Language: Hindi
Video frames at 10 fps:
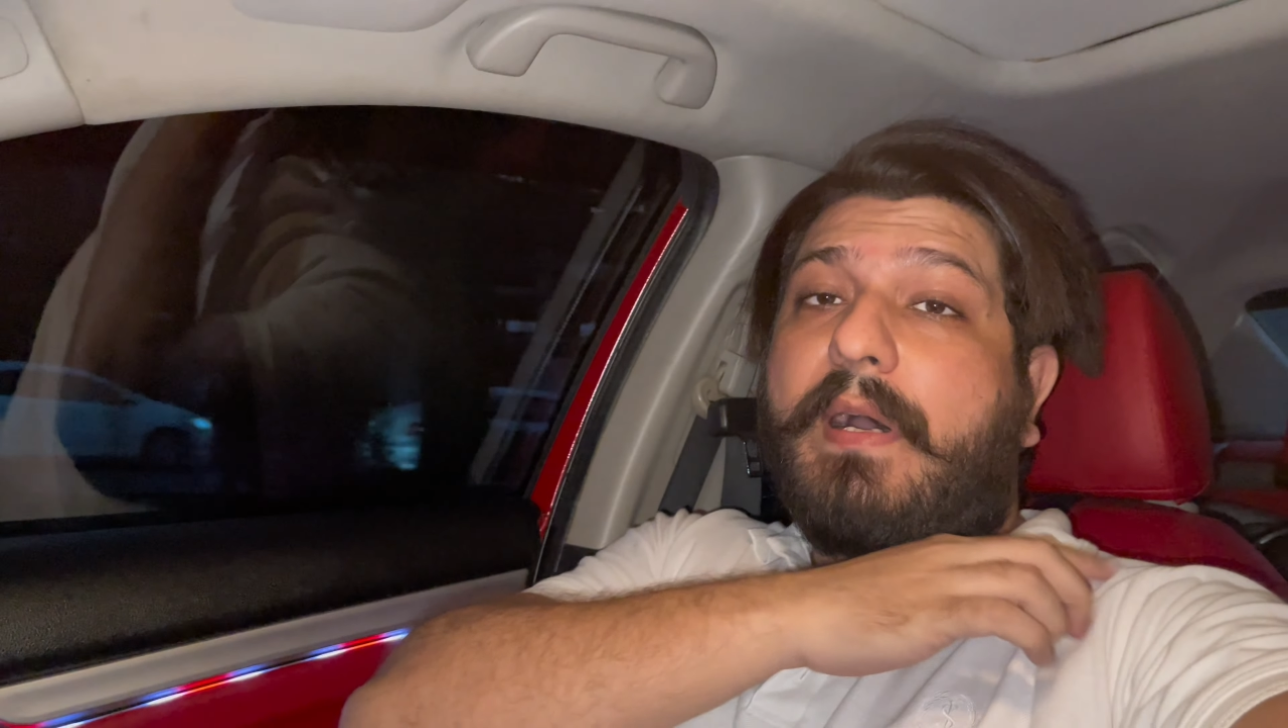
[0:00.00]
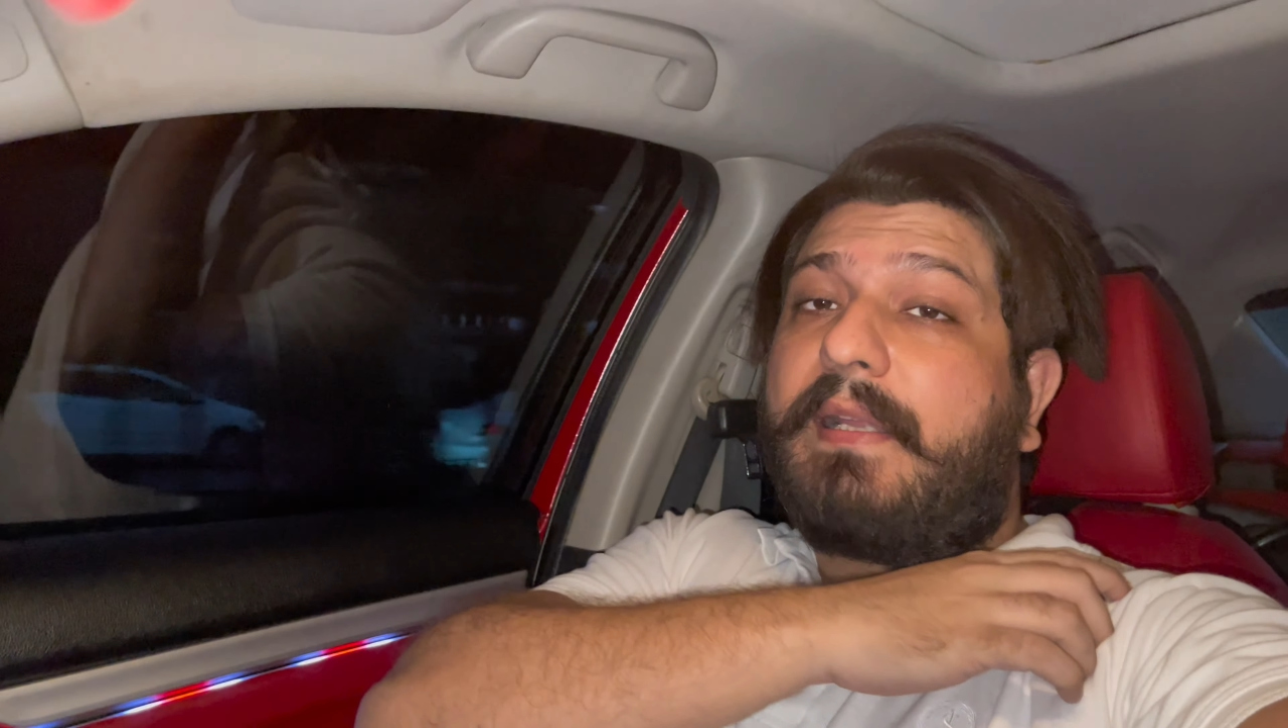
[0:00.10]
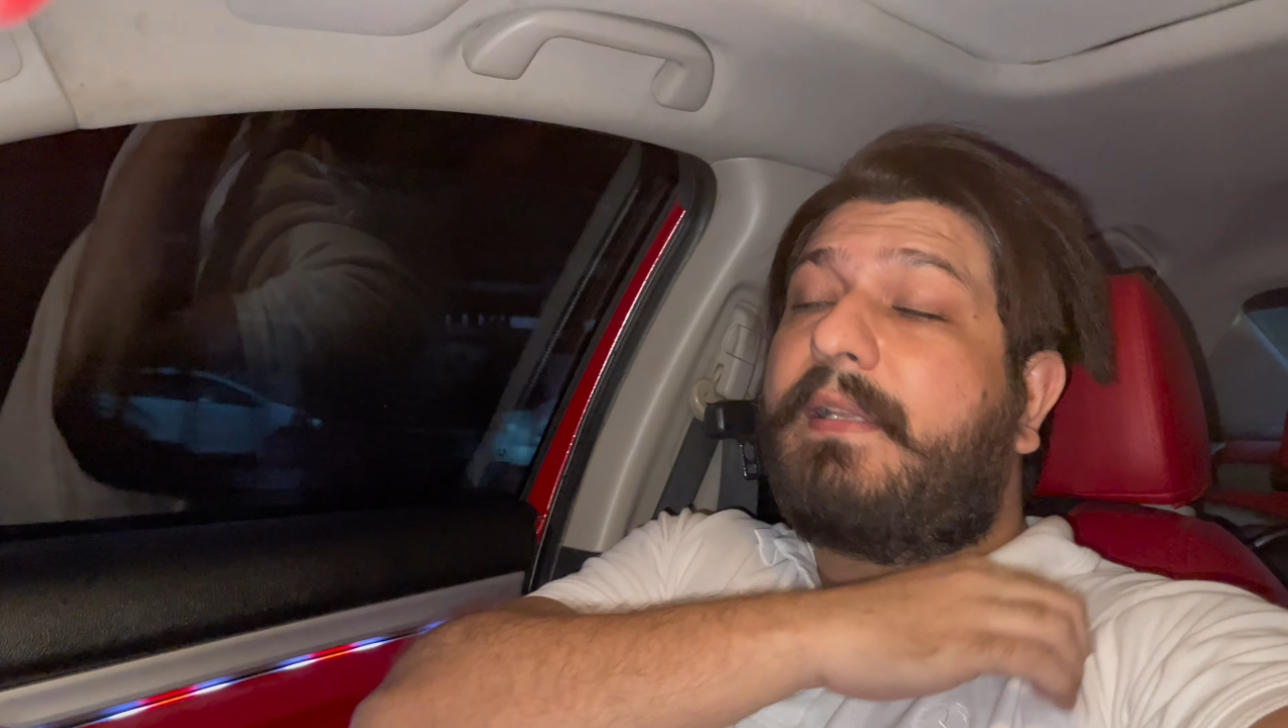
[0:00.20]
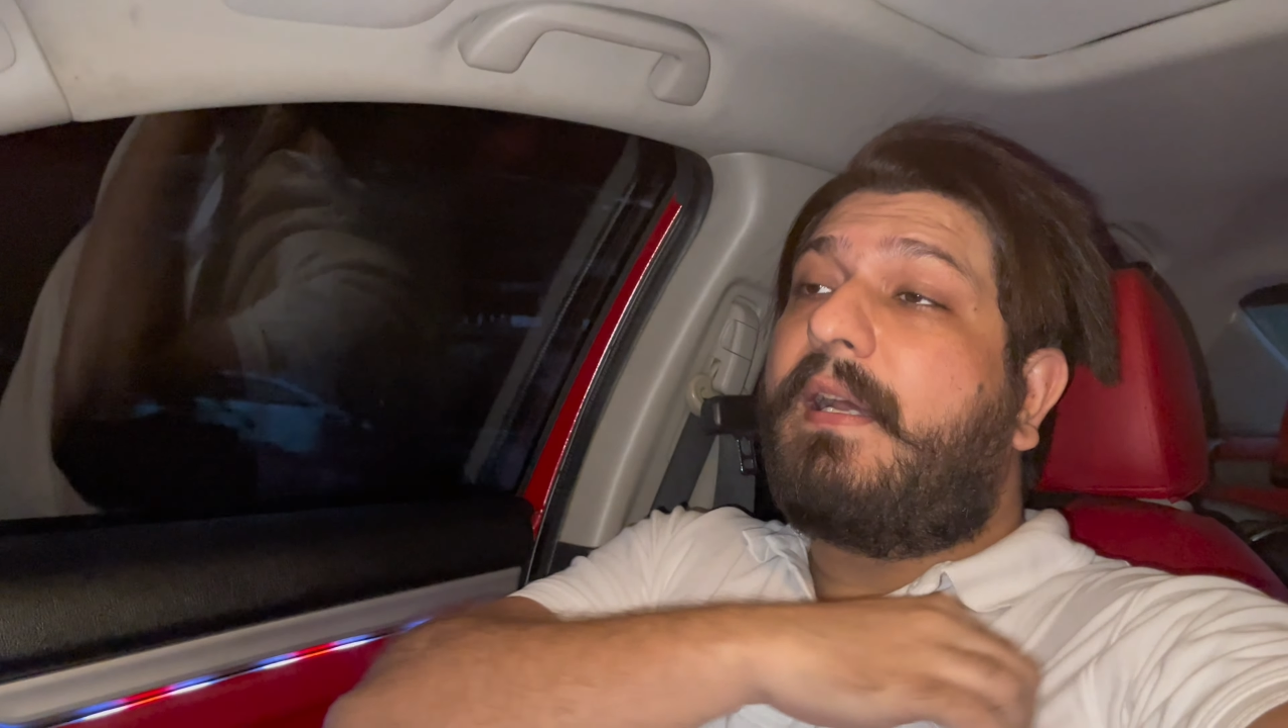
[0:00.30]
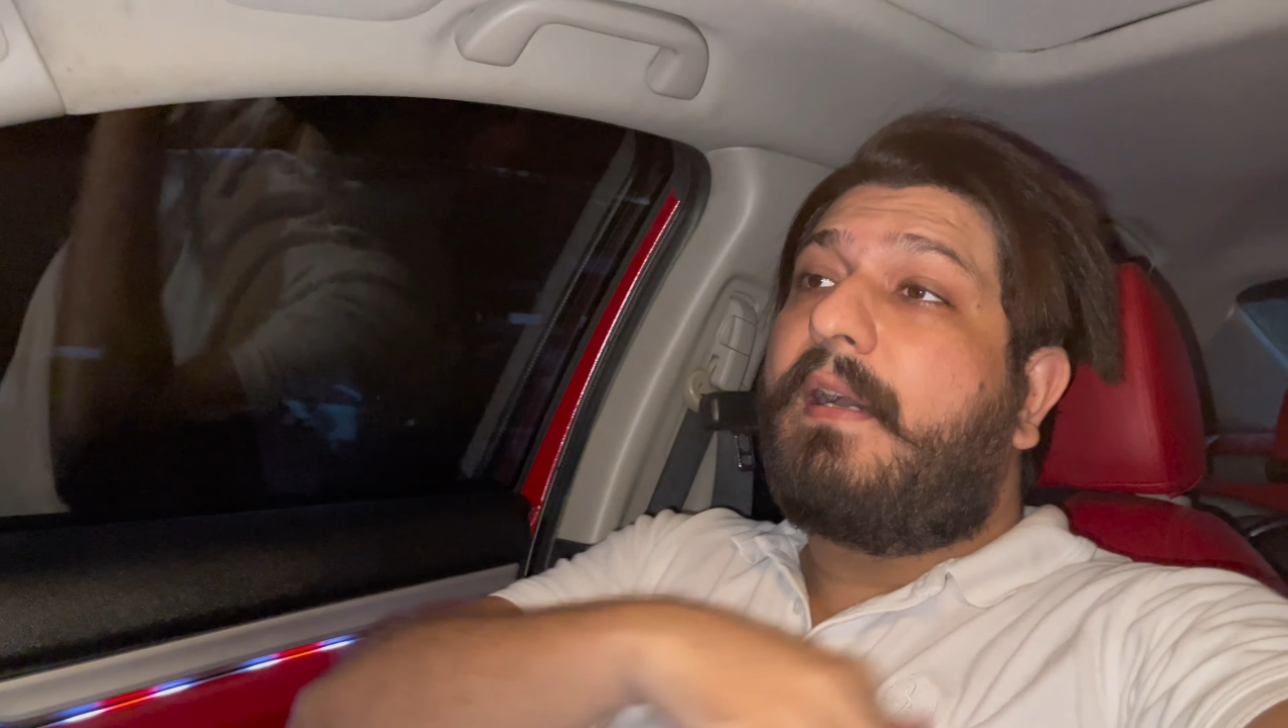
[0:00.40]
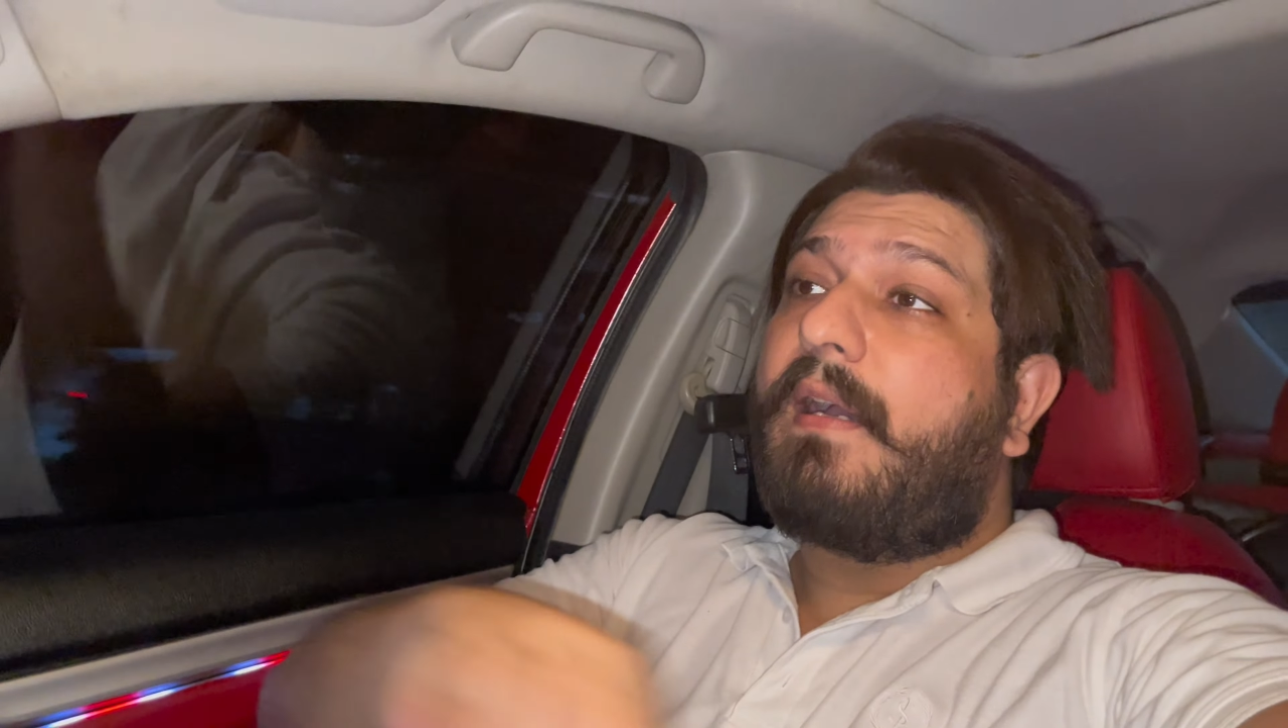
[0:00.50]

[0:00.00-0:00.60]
बाद ना